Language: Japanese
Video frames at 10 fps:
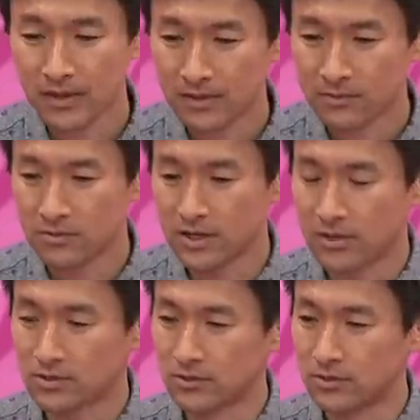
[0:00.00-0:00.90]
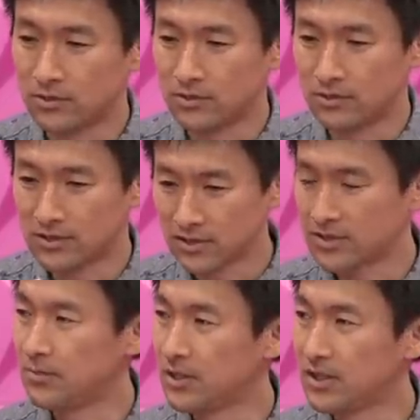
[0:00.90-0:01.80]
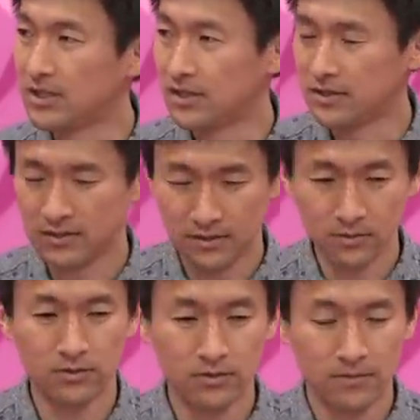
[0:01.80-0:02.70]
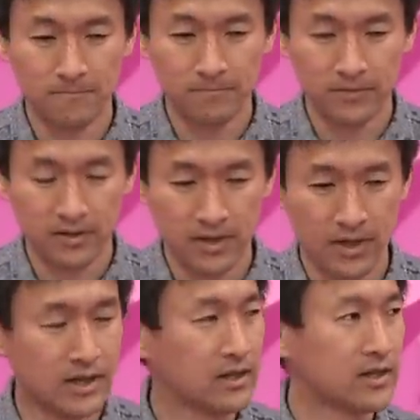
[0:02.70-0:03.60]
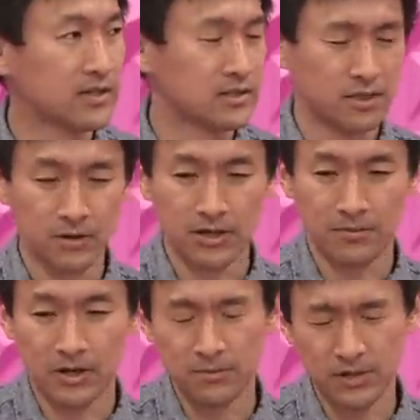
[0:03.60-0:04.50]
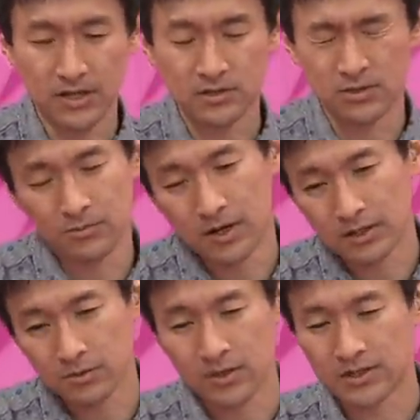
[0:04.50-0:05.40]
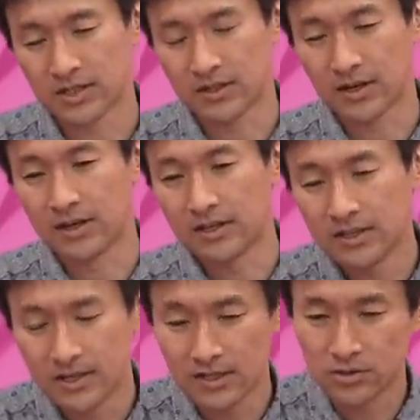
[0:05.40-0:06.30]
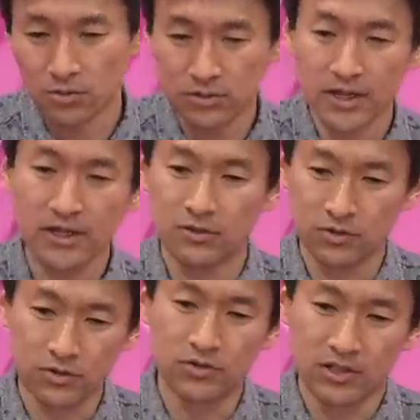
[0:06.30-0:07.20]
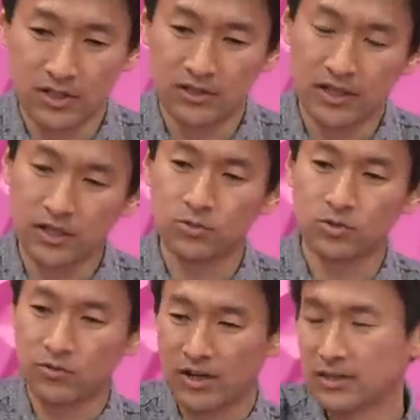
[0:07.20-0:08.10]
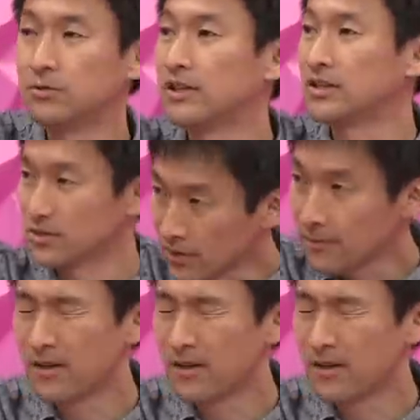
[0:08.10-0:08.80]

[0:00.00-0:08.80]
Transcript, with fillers: 今回のそのチャット GPT の AI に関してはパラミター数をバーッと増やしていったらいきなり想定員のようにできることがバッて増えるんですね、